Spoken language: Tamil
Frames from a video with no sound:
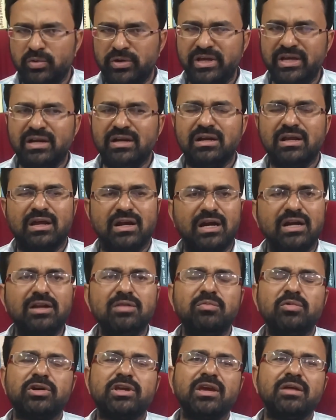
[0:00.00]
உயிர்
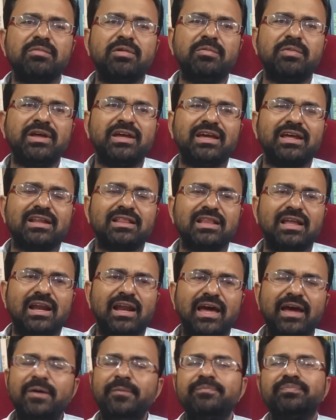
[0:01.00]
ரெண்டும் முக்கியம்
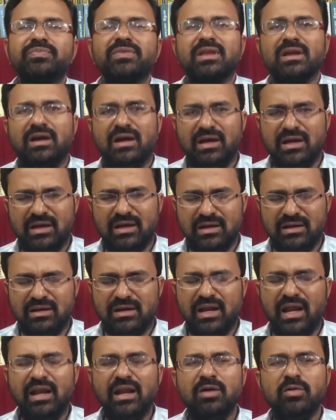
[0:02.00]
அப்படிங்கிறதுனால
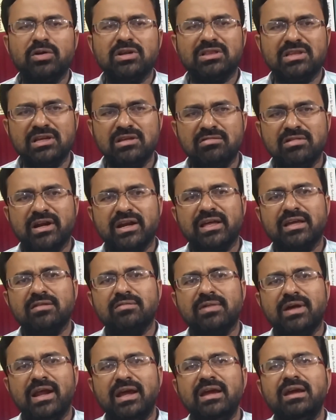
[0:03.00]
நல்ல ஒரு தீர்வு
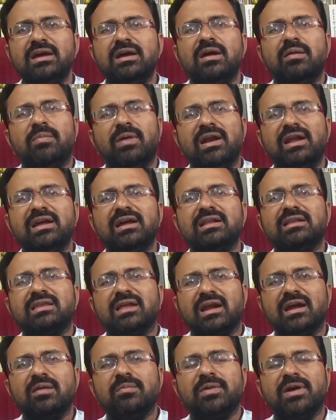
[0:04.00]
கிடைக்கும் வரை பள்ளிகள்
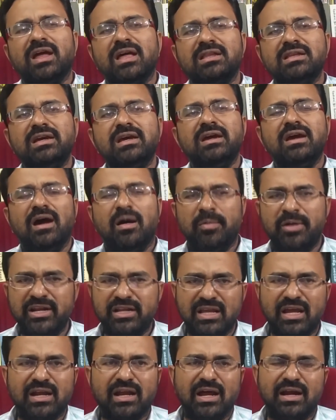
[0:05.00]
திறக்கப்படாது
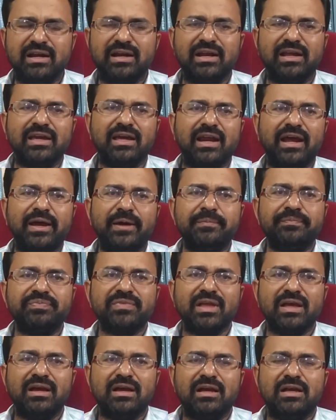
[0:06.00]
அப்படின்னு தான் நான் நினைக்கிறேன்
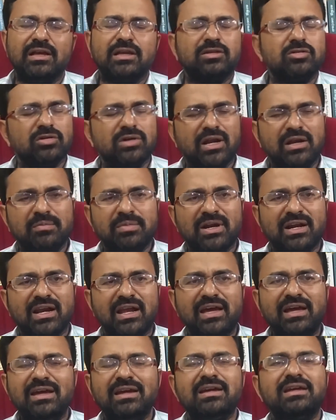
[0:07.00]
ஸோ
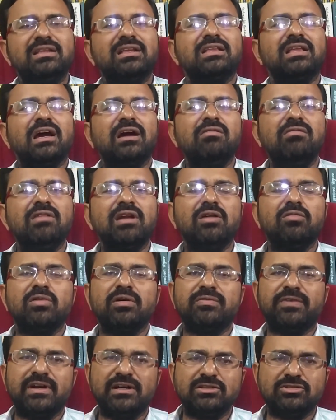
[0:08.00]
நண்பர்களே இந்த தகவலை
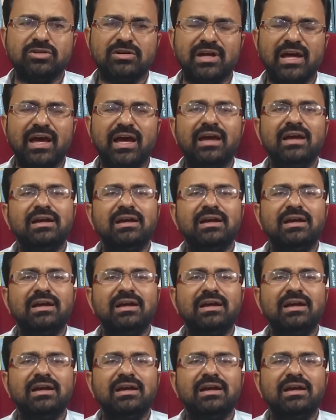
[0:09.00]
உங்க ஃப்ரெண்ட்ஸோட